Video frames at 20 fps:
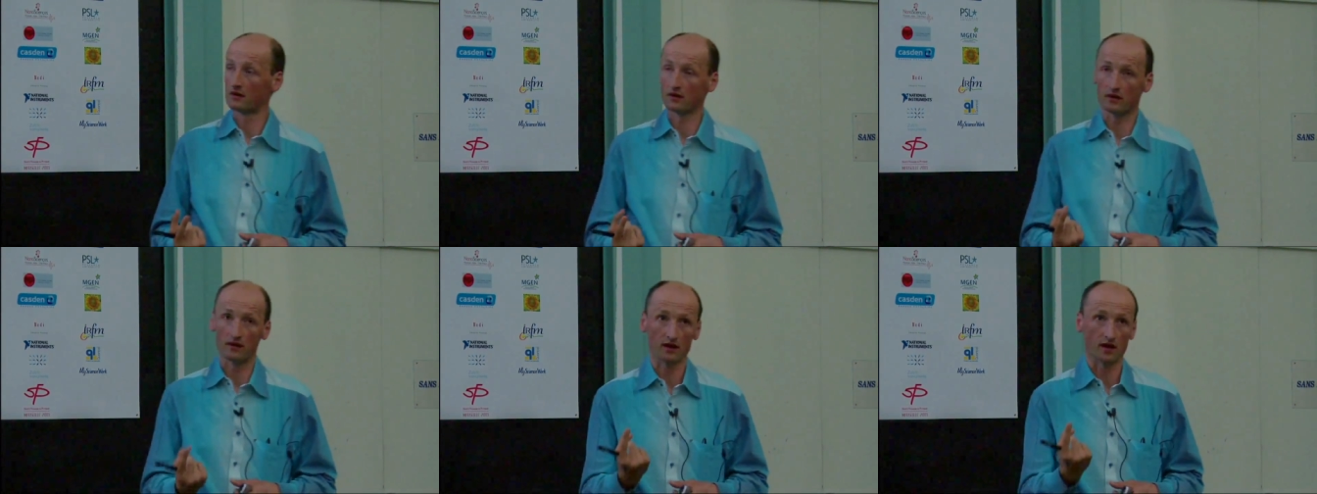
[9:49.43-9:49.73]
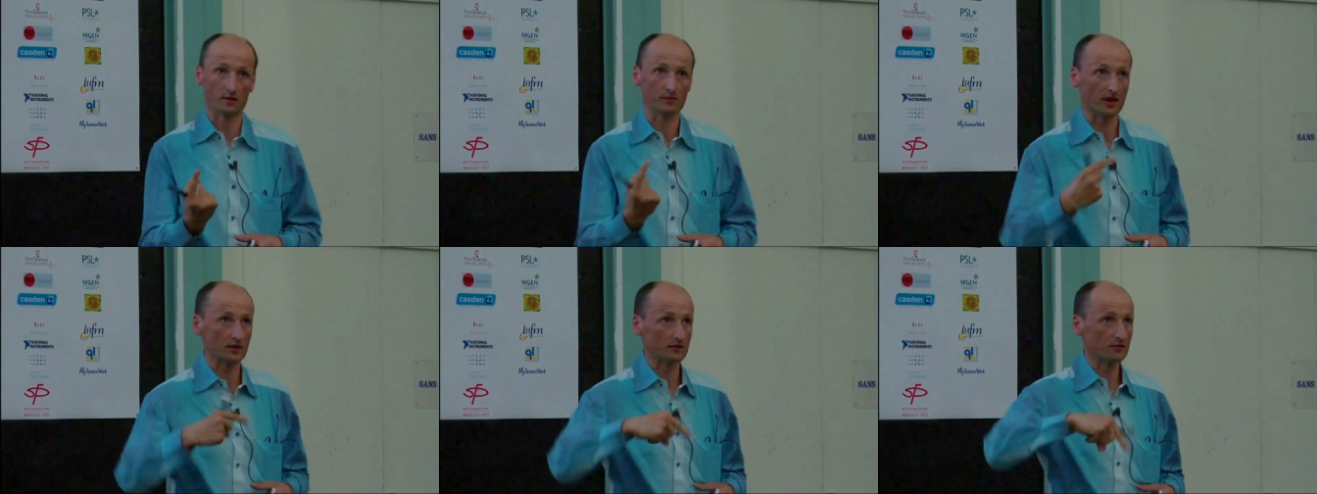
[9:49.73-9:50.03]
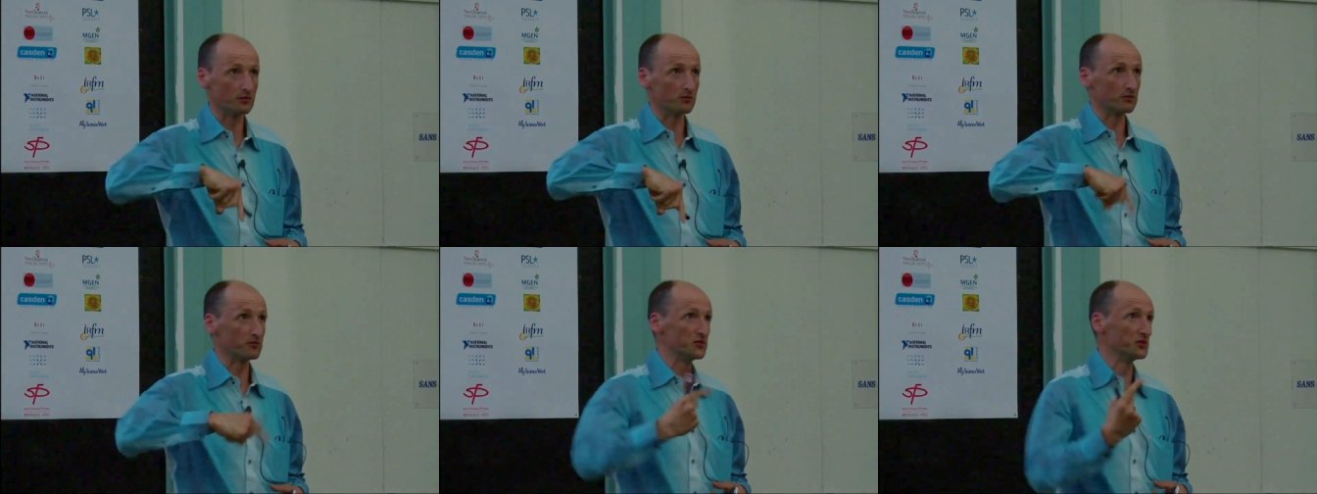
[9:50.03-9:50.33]
Euh, il n'y a pas
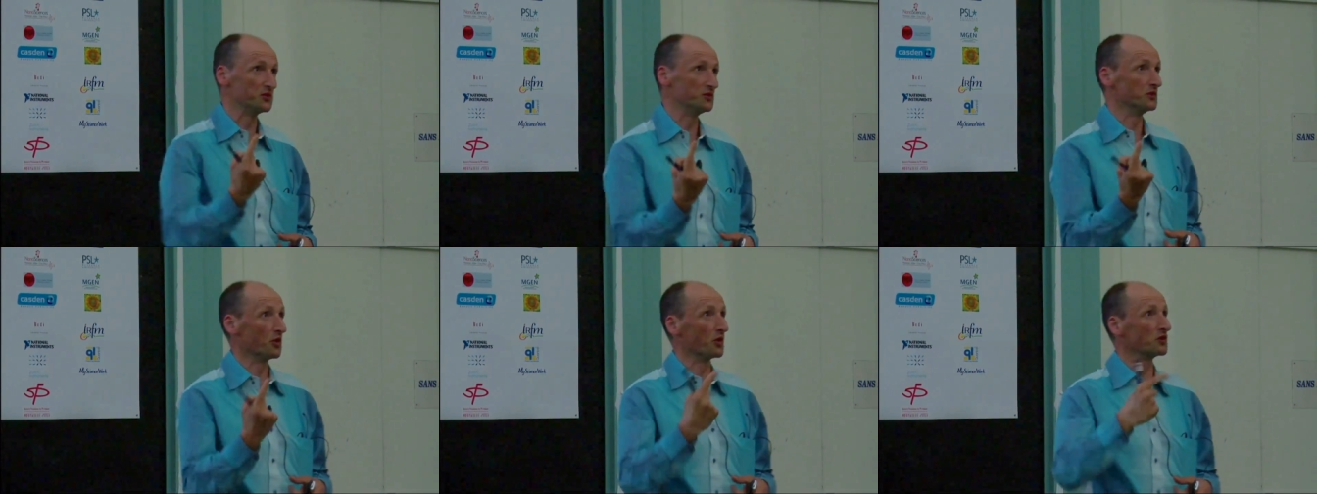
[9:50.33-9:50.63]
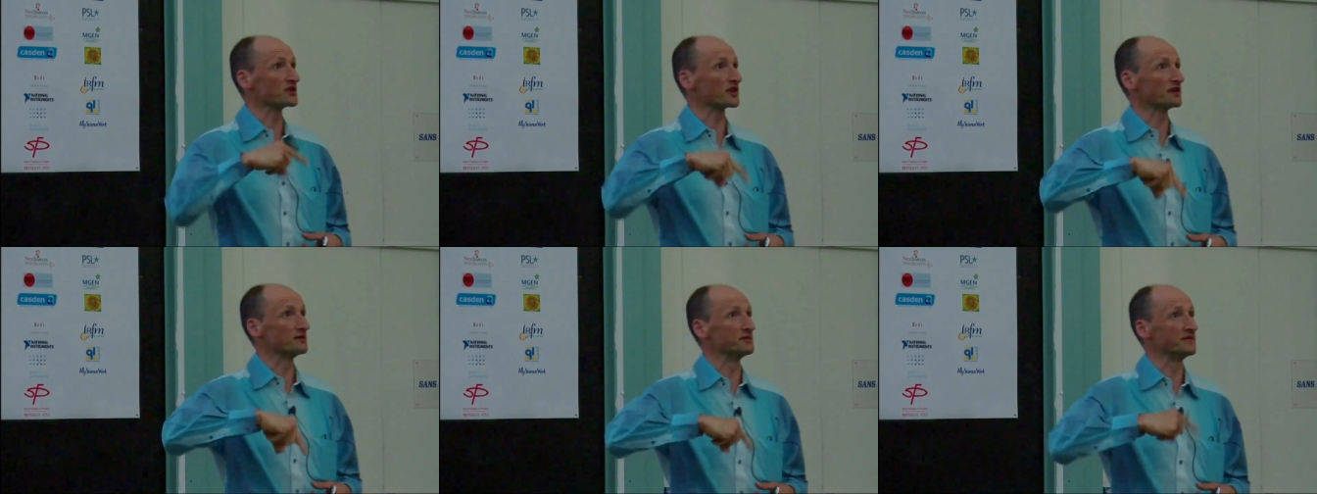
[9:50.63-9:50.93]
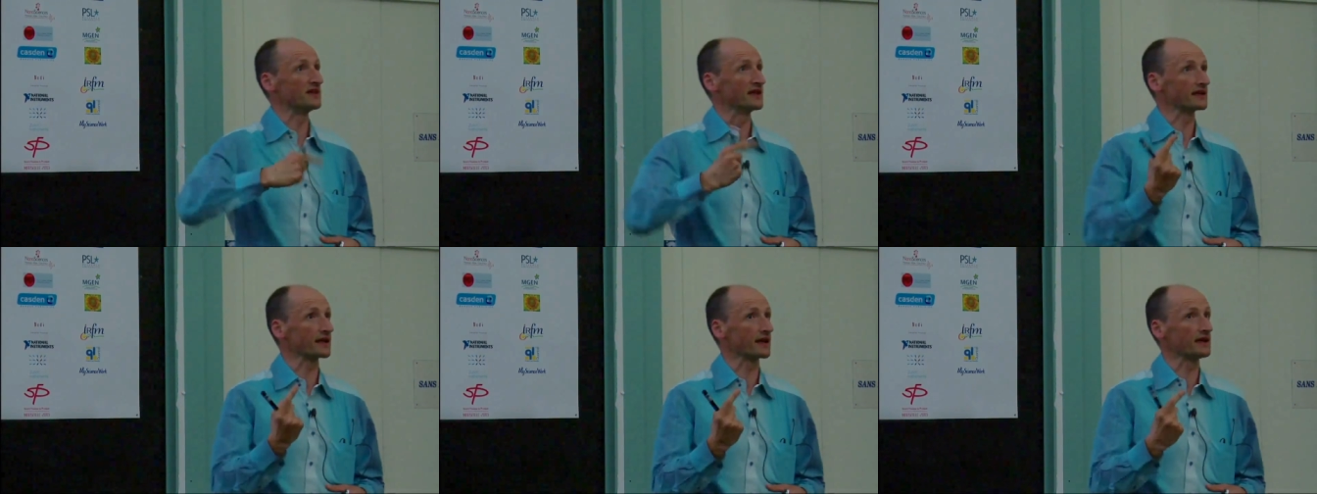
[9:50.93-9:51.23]
d'autre
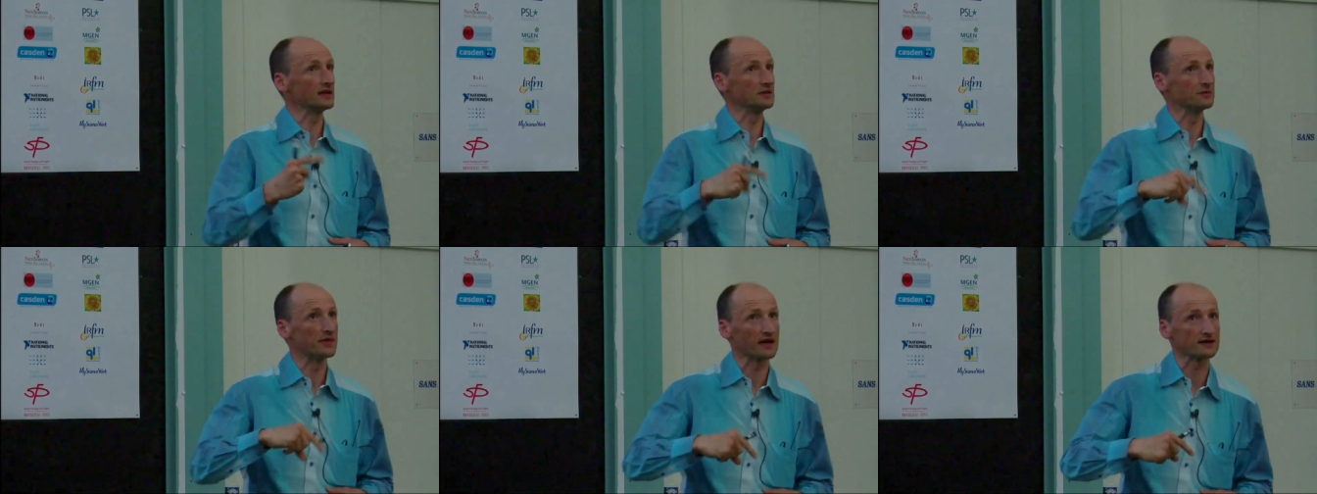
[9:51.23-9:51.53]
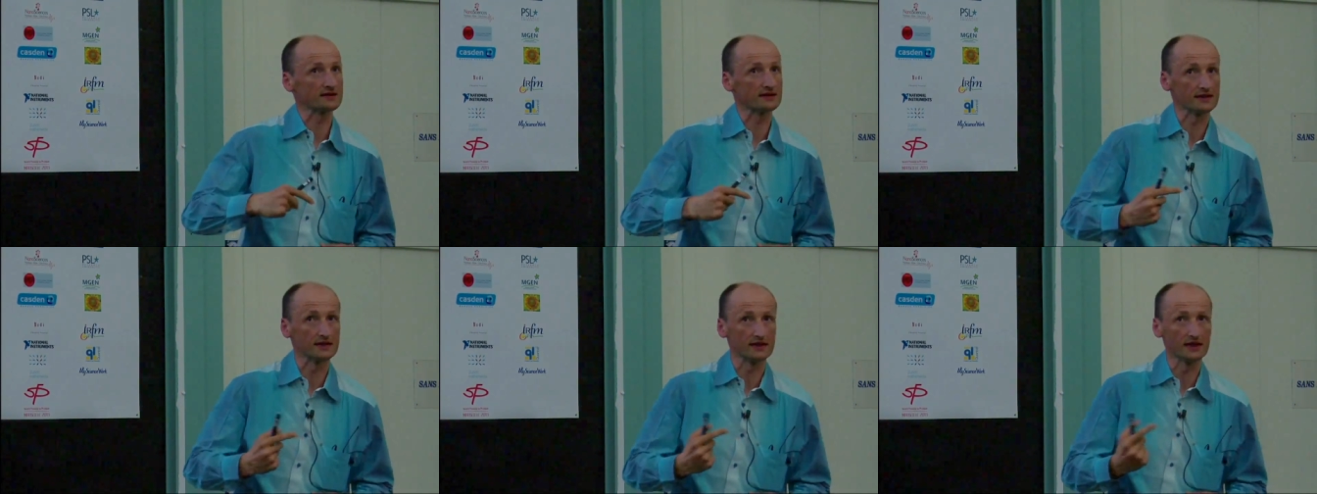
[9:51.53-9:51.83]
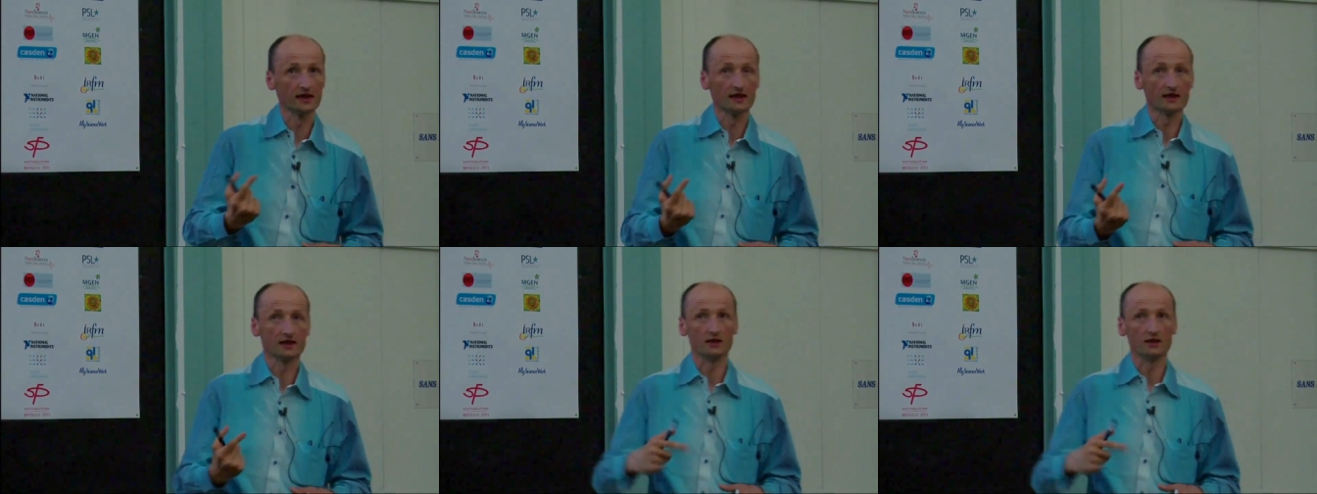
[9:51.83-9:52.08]
décret de liberté,